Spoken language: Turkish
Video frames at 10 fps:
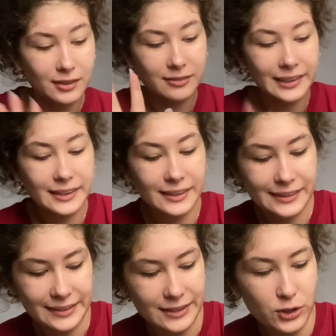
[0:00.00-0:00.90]
Ve
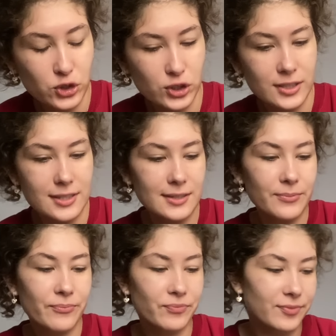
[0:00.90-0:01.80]
e, açıkçası
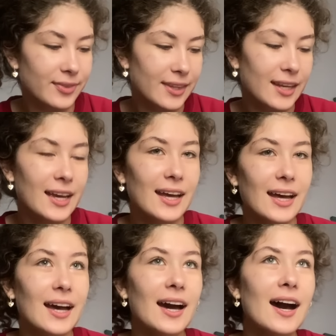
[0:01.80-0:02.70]

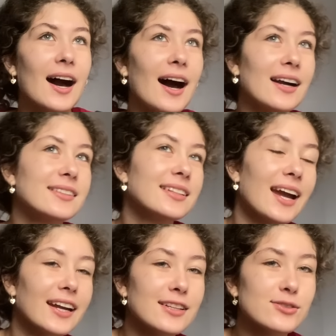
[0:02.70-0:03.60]
artık
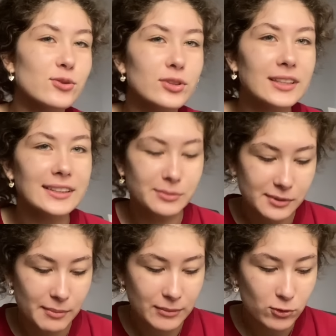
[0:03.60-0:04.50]
herkesin okula gidip
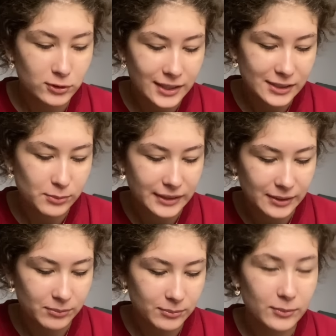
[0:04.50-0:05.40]
de benim okula
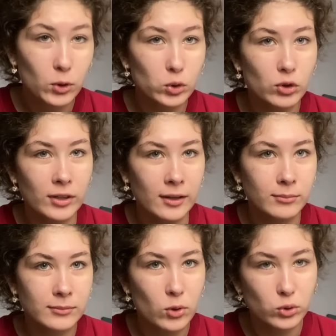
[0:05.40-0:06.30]
gitmediğim o dönem,
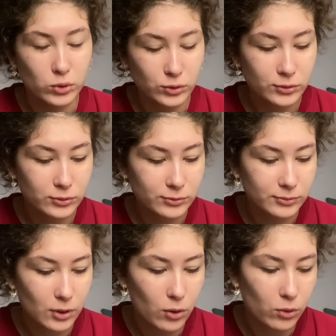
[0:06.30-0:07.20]
o gün,
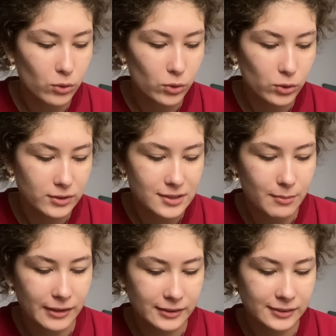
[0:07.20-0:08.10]
o
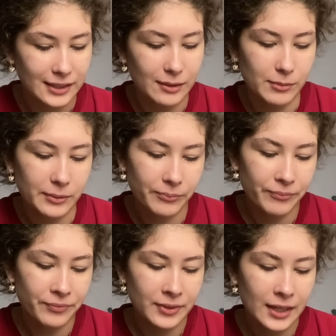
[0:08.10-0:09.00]
zaman dilimi.
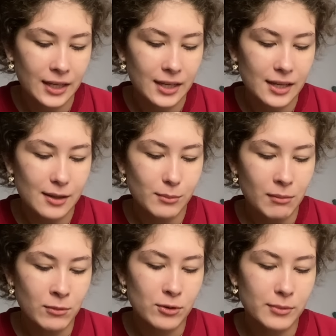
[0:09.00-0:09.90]

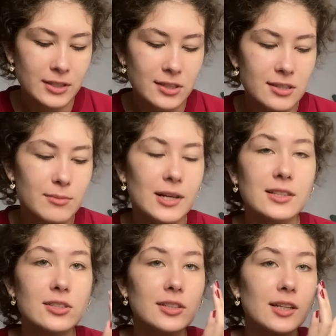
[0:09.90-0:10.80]
Bilmiyorum açıkçası
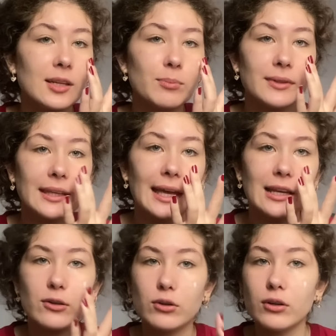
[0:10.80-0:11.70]
birazcık garip
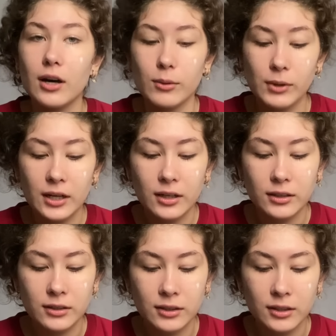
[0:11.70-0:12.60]
geliyor ama
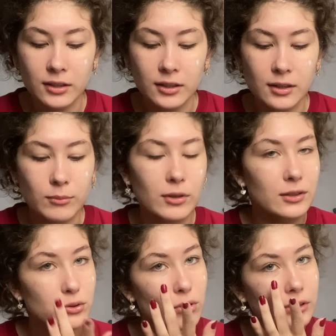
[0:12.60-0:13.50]
böyle
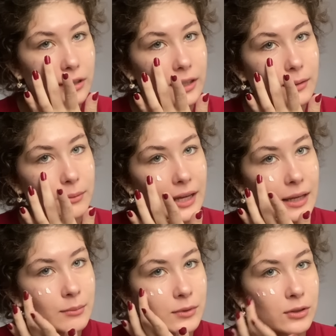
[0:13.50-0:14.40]
çok da garip
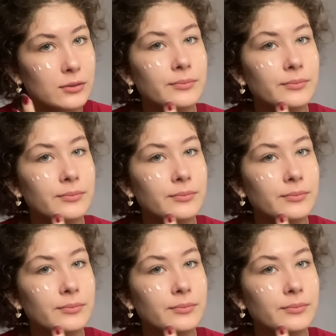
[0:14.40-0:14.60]
gelmiyor.